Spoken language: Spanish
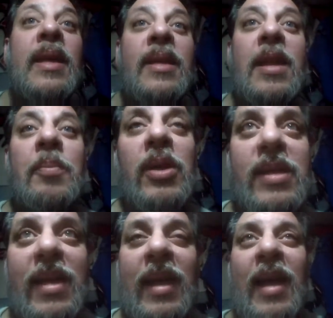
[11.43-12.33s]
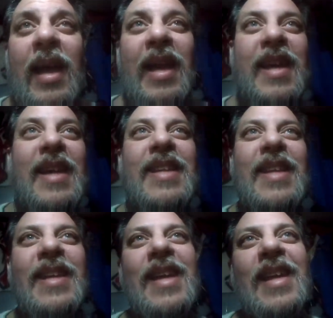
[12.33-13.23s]
Después,
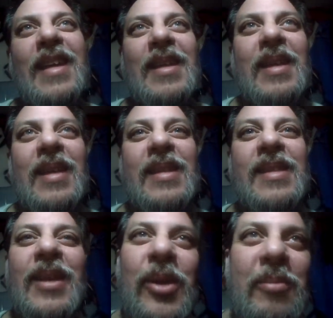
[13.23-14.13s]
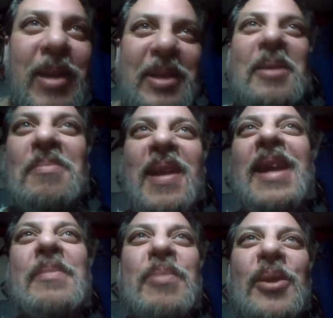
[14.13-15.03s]
Argentina se convirtió en
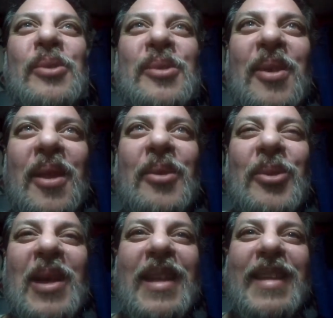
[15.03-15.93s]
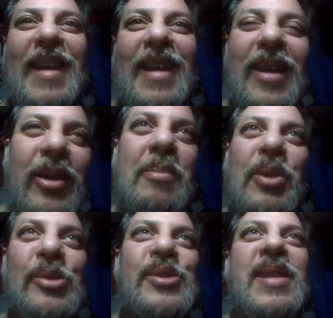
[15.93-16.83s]
país productor de vuelta, ahora
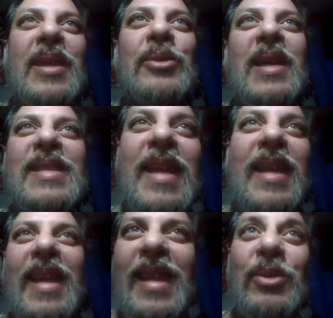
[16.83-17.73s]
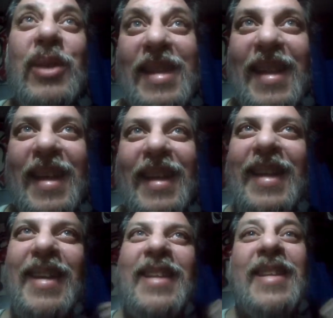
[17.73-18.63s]
produce deuda externa y deuda
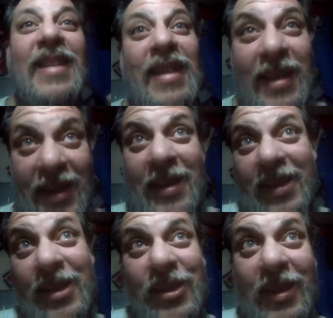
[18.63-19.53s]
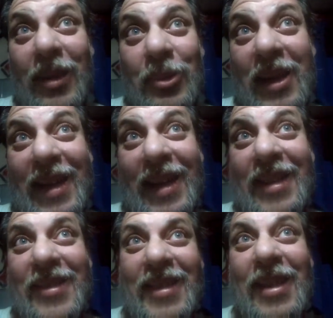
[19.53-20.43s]
interna. Eso está
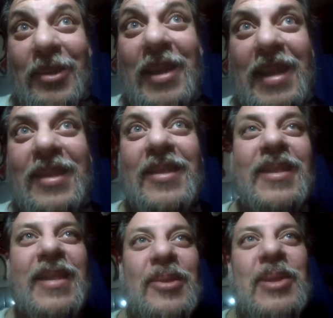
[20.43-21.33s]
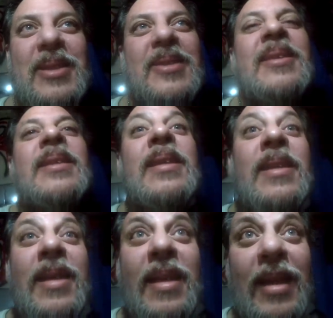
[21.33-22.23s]
bueno, está bueno, está bueno,
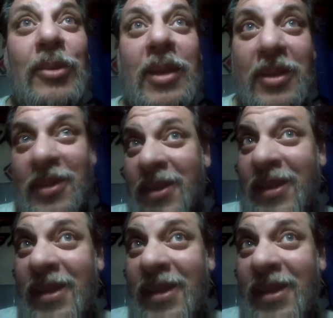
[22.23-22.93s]
está bueno.